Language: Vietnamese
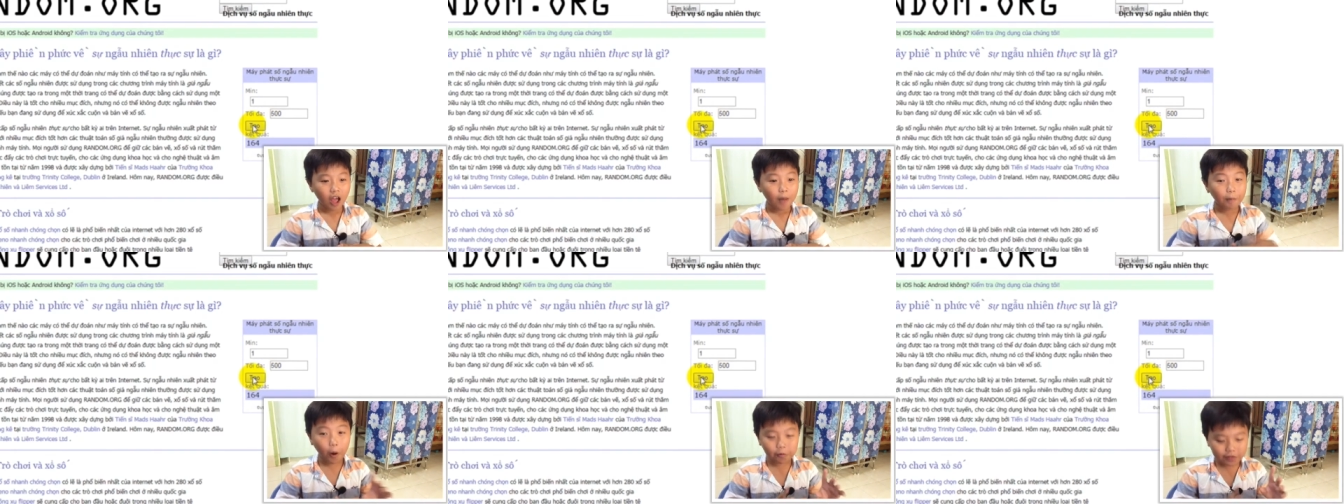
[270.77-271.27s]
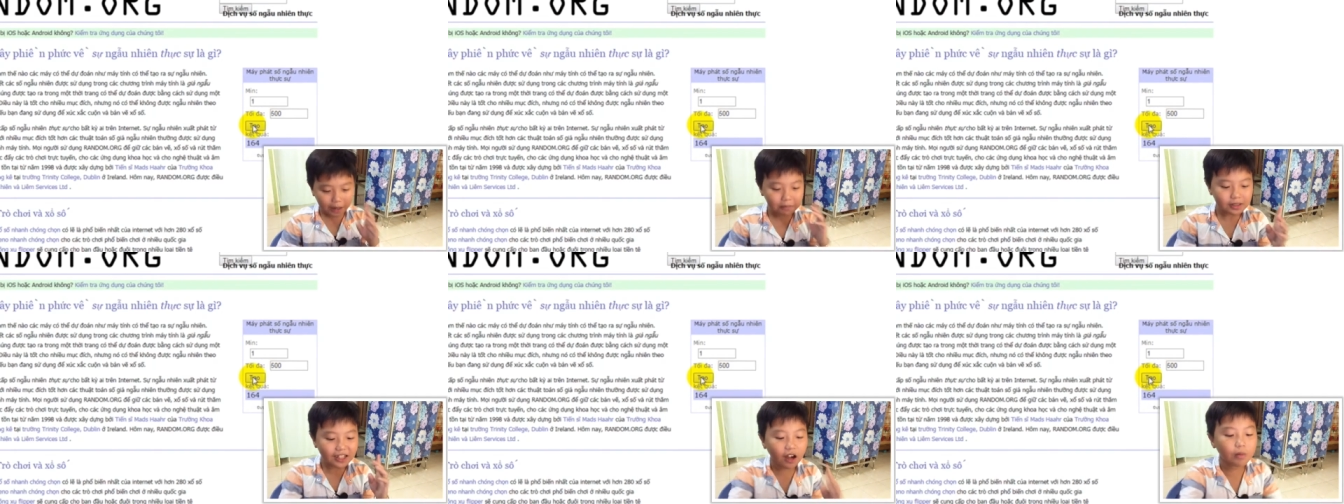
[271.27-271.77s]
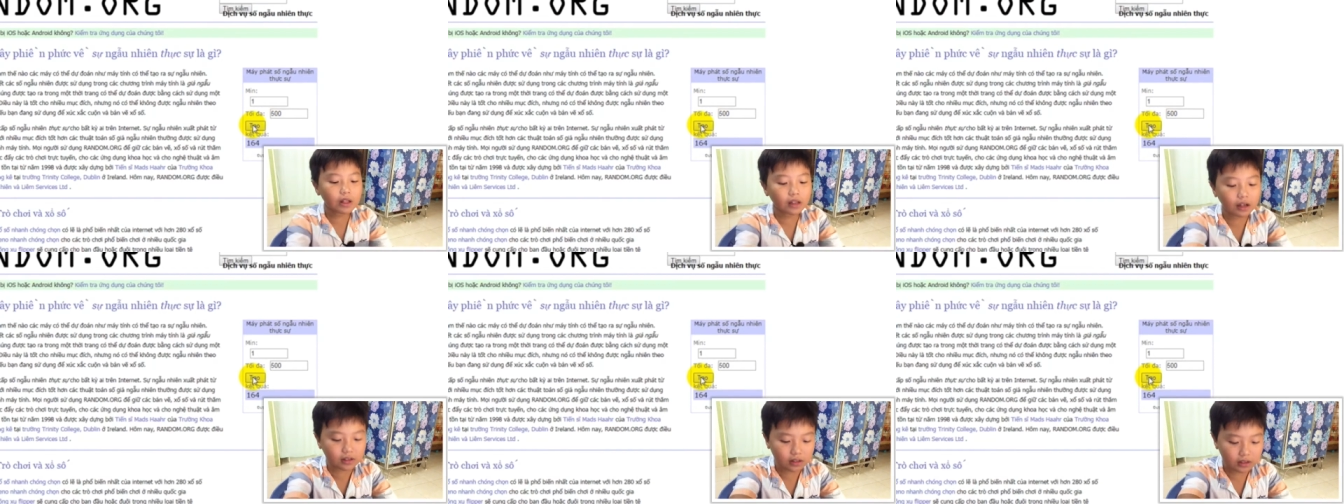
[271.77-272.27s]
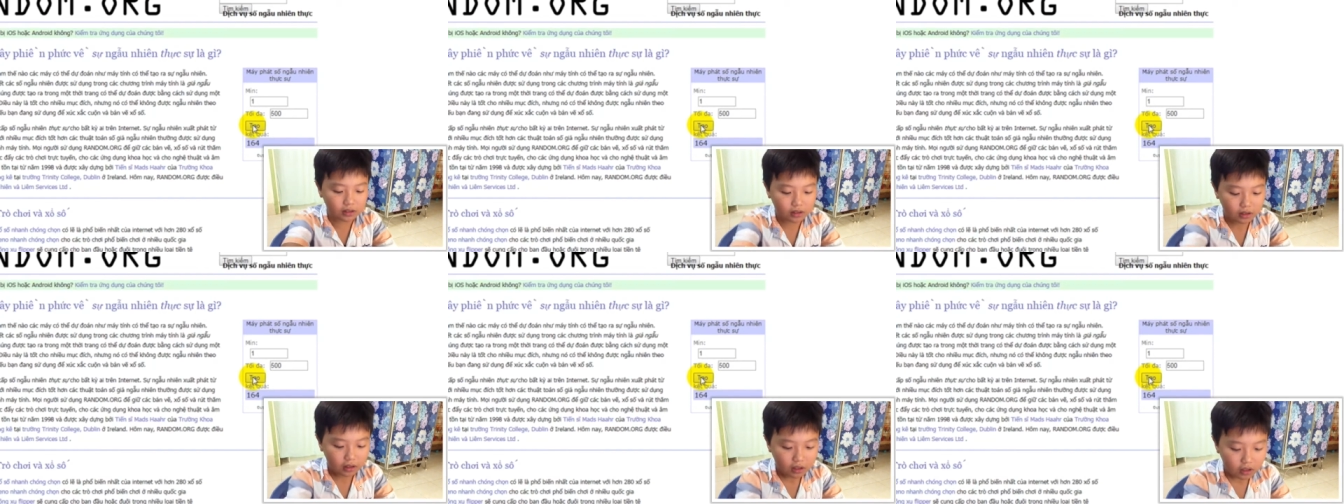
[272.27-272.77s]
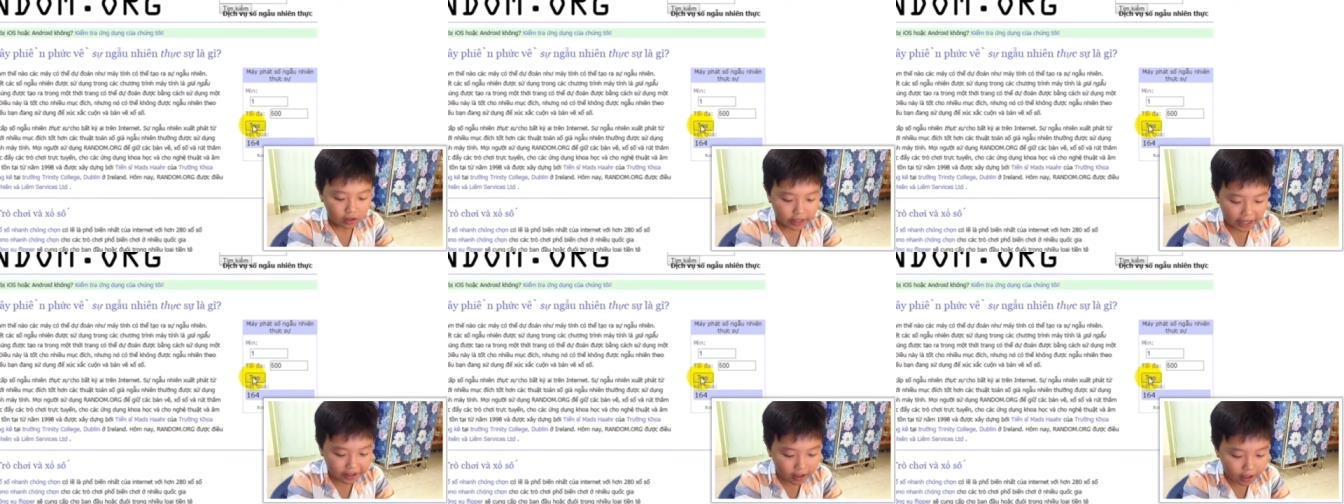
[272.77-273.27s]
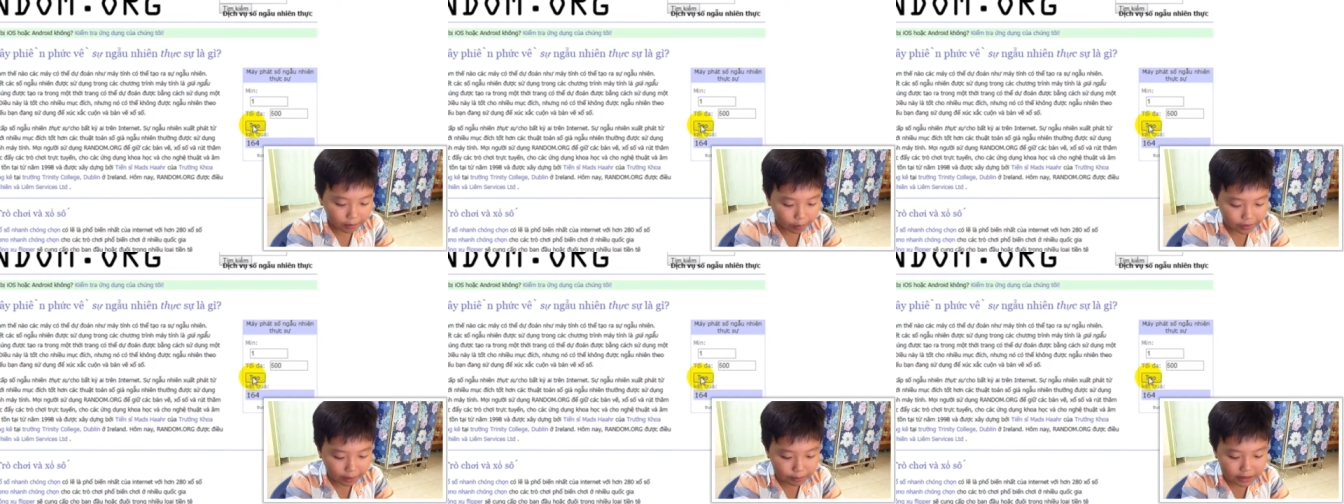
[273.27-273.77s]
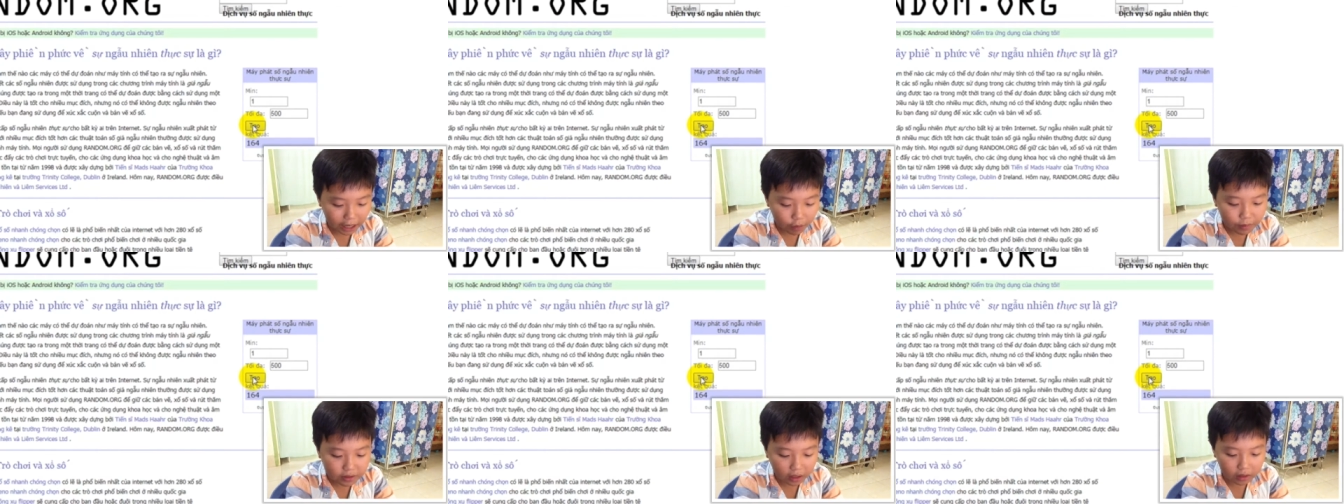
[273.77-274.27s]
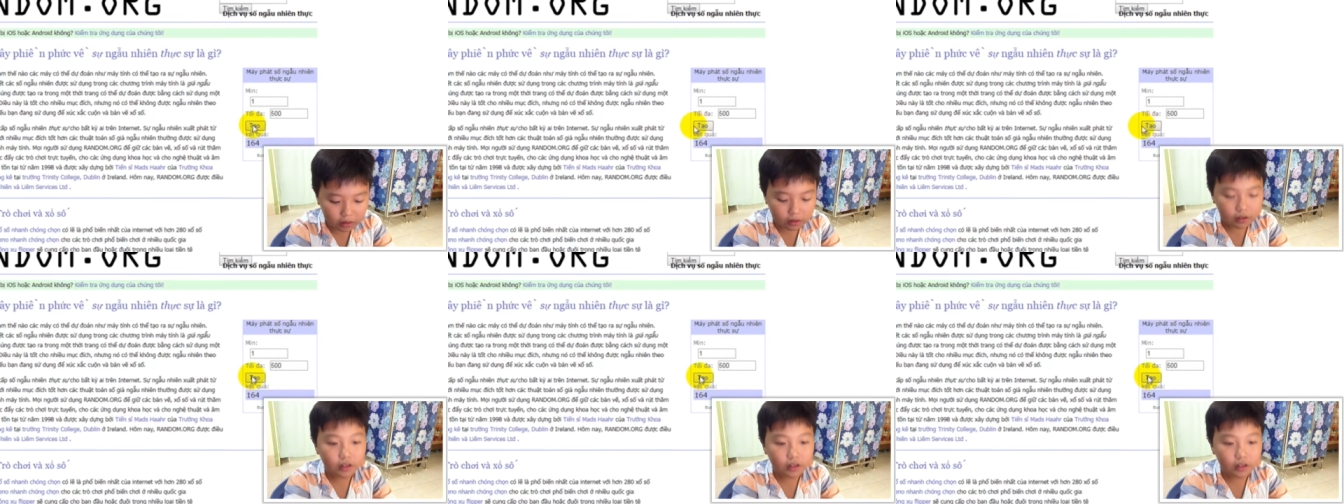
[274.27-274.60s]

164 Giải nhất là 164